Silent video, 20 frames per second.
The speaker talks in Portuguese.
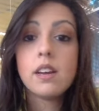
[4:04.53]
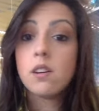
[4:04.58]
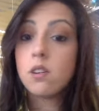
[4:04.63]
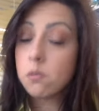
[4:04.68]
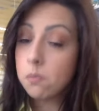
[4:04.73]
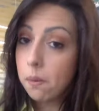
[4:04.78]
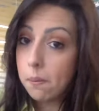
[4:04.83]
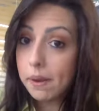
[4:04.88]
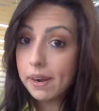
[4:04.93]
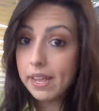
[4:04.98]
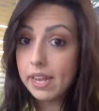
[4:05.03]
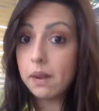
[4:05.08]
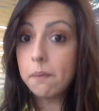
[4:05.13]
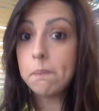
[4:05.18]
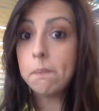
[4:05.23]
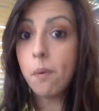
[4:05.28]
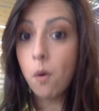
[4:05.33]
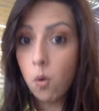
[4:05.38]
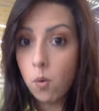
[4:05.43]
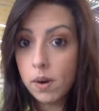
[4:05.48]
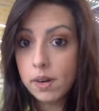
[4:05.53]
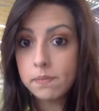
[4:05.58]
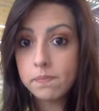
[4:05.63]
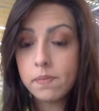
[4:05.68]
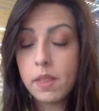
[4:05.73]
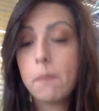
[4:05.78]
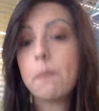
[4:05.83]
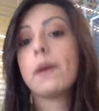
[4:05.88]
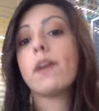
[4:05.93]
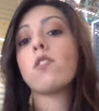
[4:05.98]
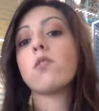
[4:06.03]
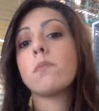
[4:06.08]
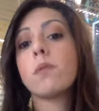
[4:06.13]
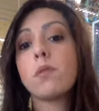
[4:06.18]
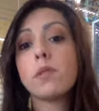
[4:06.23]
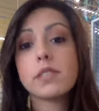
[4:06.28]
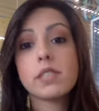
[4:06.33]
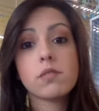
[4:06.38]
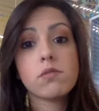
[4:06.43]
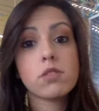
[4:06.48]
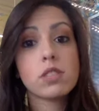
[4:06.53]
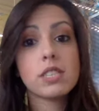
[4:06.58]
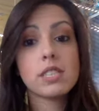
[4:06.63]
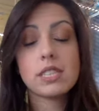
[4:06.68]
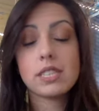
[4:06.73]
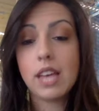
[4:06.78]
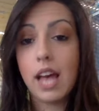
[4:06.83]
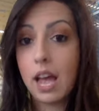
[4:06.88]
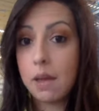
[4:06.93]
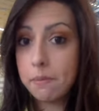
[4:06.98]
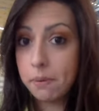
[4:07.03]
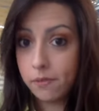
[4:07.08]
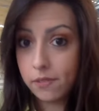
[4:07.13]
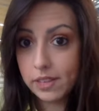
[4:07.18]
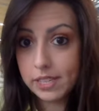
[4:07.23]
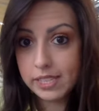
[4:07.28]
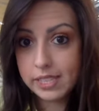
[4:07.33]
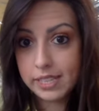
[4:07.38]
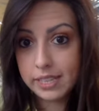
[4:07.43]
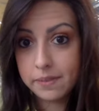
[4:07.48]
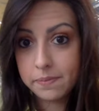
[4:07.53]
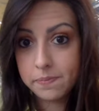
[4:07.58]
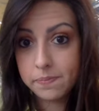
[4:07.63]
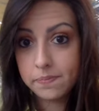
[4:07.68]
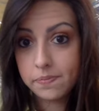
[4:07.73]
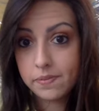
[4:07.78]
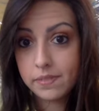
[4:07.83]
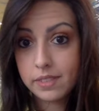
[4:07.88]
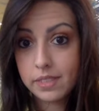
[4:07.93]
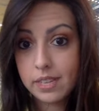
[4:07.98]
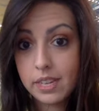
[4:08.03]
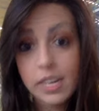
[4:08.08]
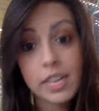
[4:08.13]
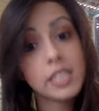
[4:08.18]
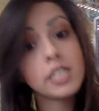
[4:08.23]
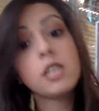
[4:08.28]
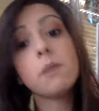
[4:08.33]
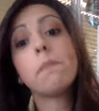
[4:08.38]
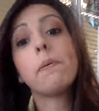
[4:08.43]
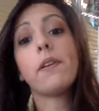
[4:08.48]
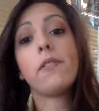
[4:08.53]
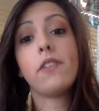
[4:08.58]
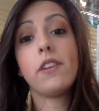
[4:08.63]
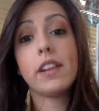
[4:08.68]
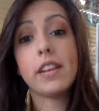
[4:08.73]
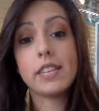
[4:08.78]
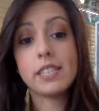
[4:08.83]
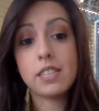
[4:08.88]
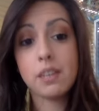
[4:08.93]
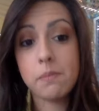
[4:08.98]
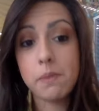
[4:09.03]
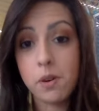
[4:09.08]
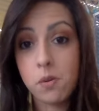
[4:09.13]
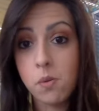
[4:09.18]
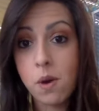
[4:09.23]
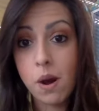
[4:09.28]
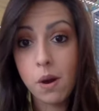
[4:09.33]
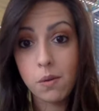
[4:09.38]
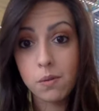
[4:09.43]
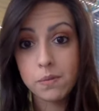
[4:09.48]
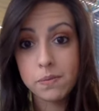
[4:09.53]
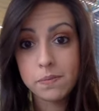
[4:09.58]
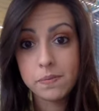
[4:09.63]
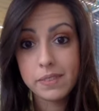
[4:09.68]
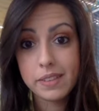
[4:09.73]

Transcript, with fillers: Uma maneira boa é pegar alguma coisa que você saiba fazer, de preferência manual,